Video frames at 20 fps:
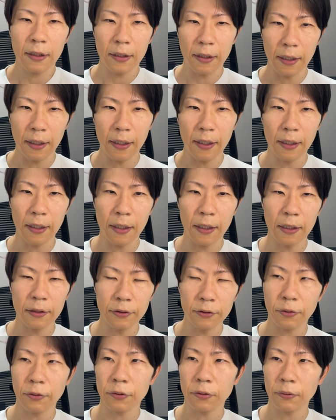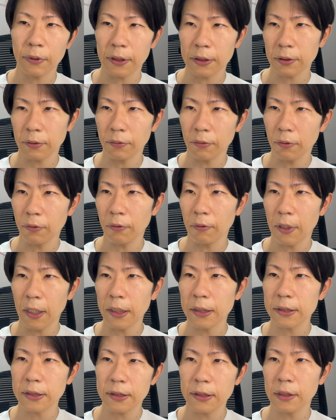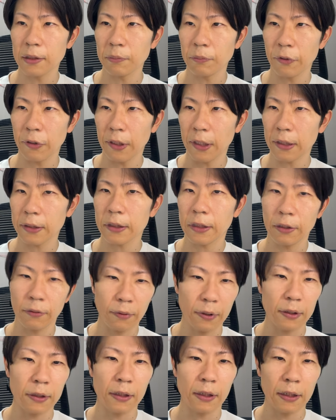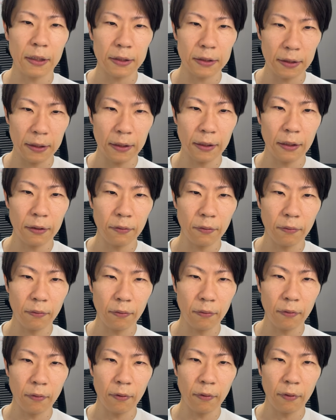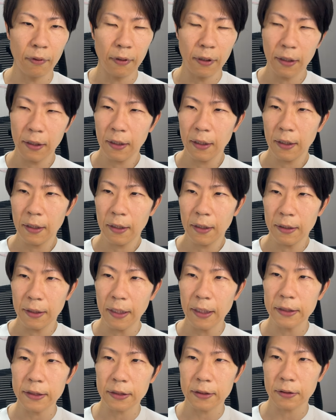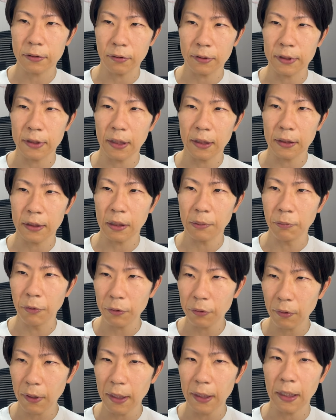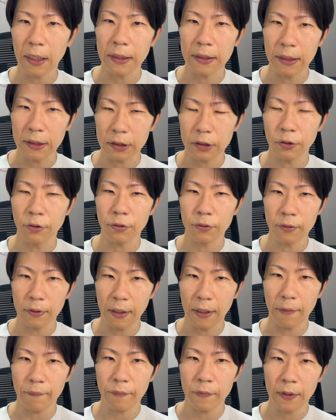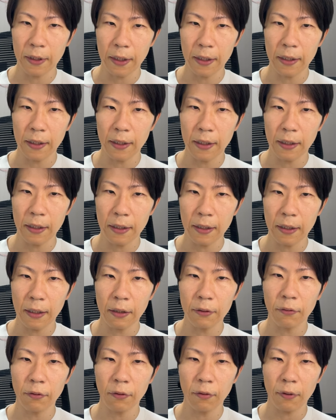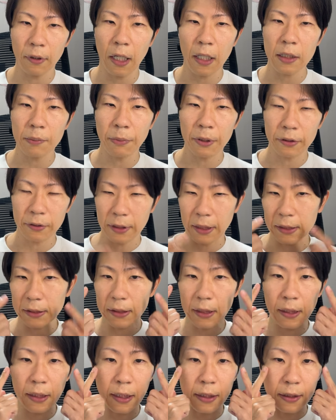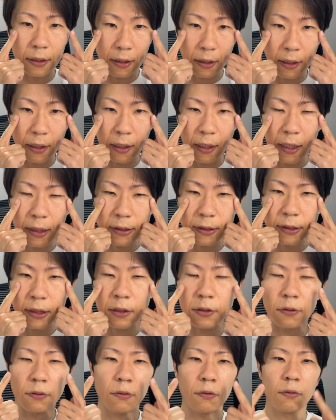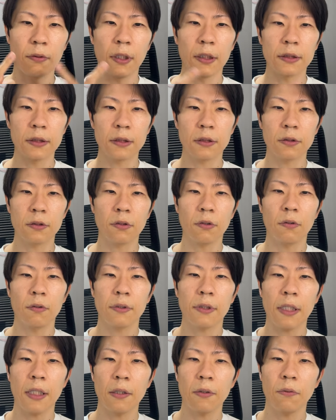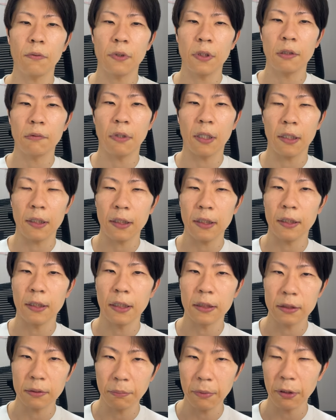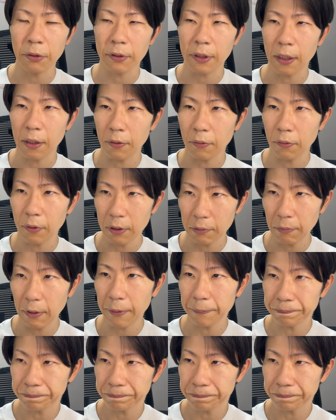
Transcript: えー、いうことで、その ICL もやってよかったですね。あのレーシックと違って戻らないんで、視力が。で、あの、角膜削らないから、ICL の方がずっと健康にはいいんです。目の健康には。